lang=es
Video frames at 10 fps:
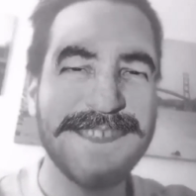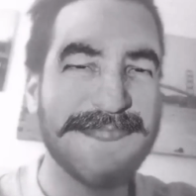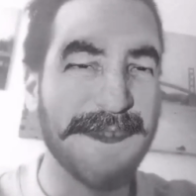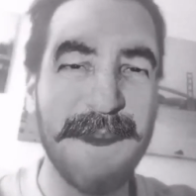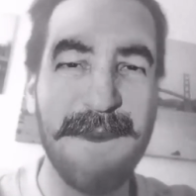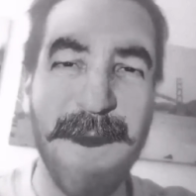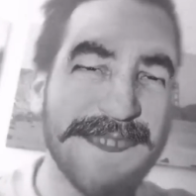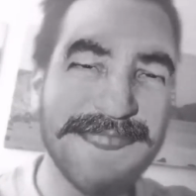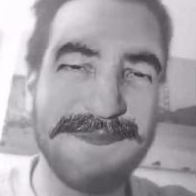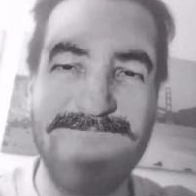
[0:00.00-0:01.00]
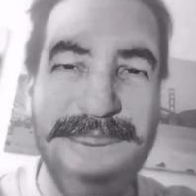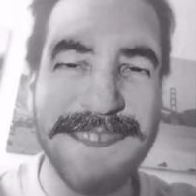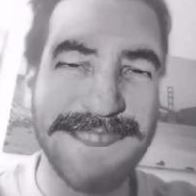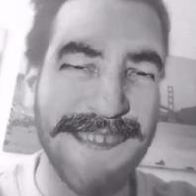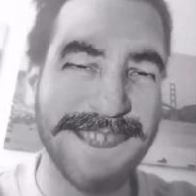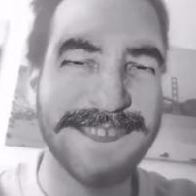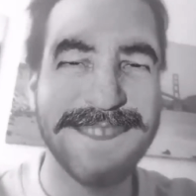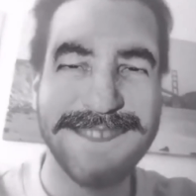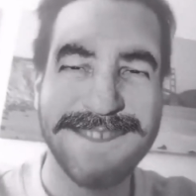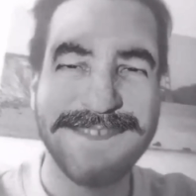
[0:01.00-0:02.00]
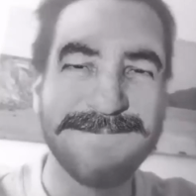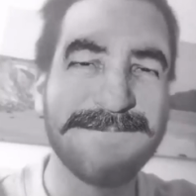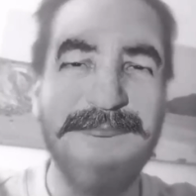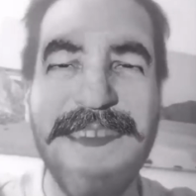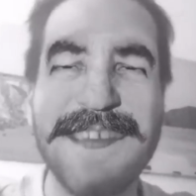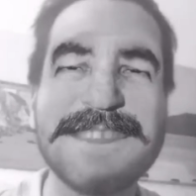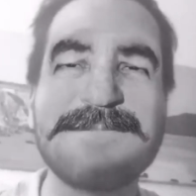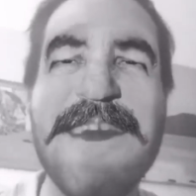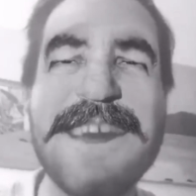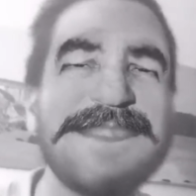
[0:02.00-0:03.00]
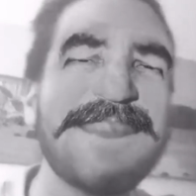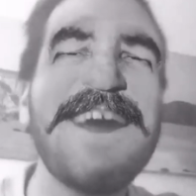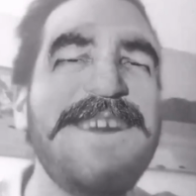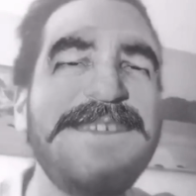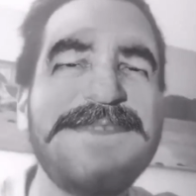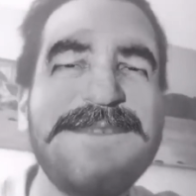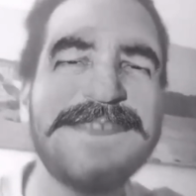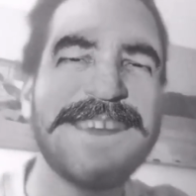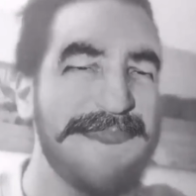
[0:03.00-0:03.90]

Soy Wayne Mainsten. Wayne Mainsten.